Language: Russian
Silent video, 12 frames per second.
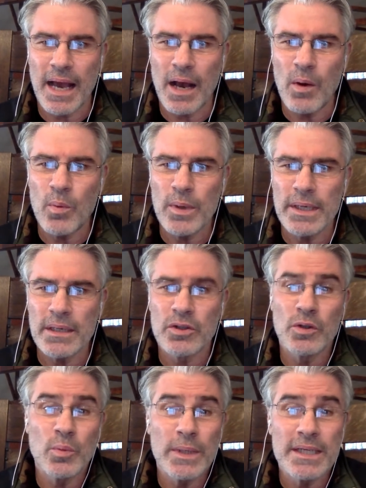и
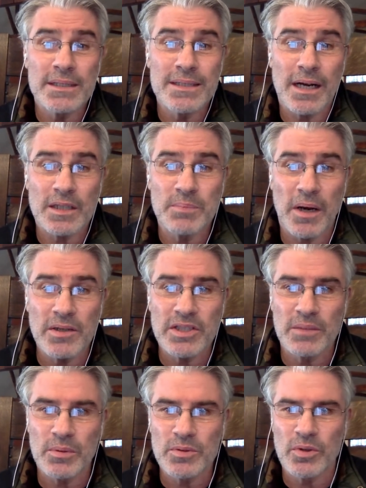подумал, а можно ли
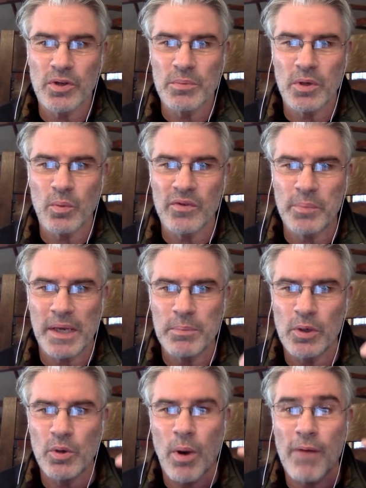проводить
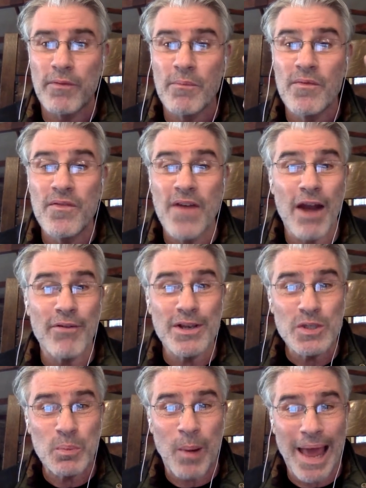баскетбольные турниры
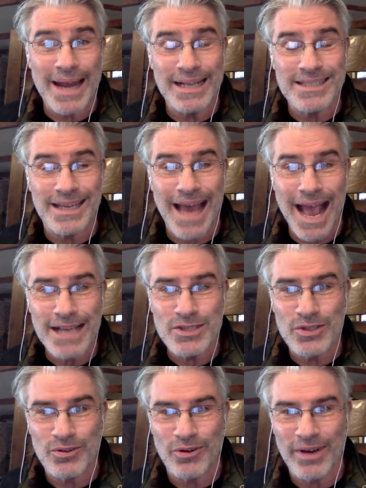с людьми
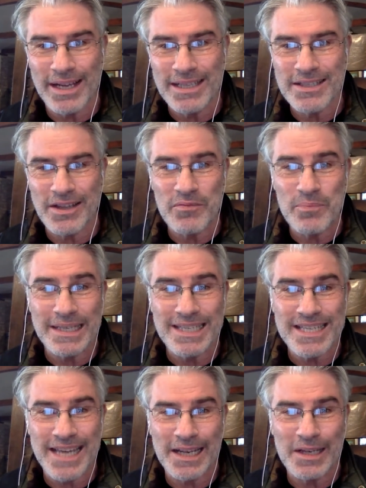с разных
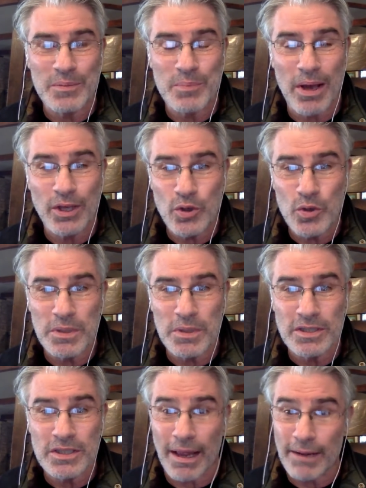планет и астероидов?
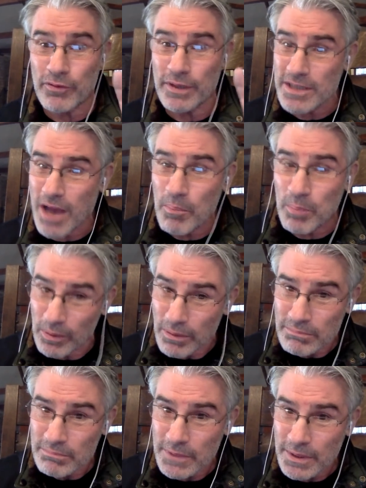которые были
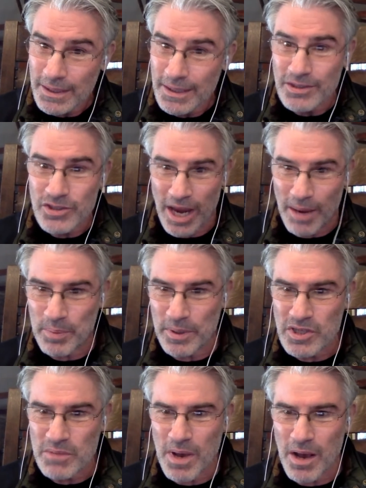освоены
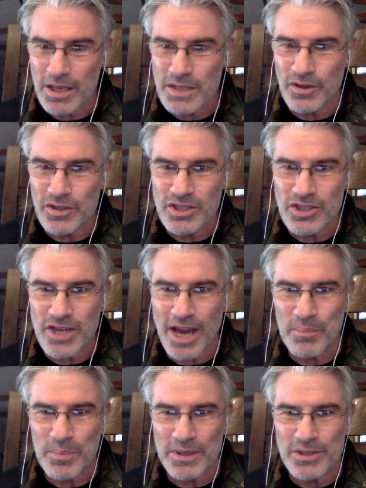людьми, например,
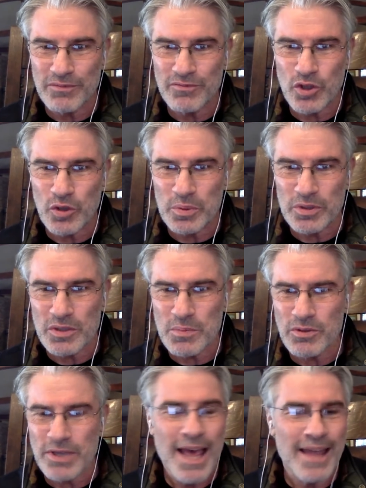чемпионы
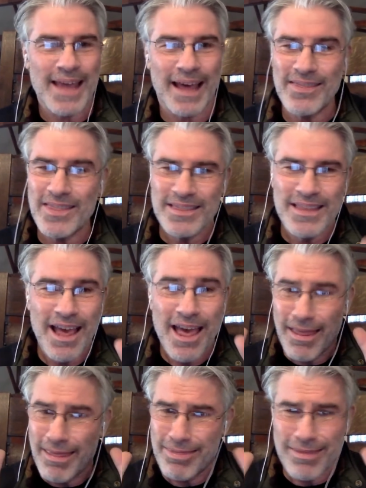Марса против
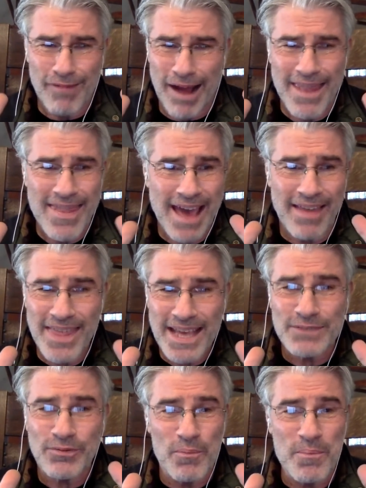чемпионов Юпитера или
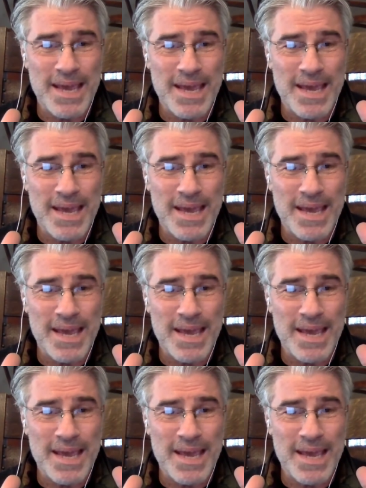Луны.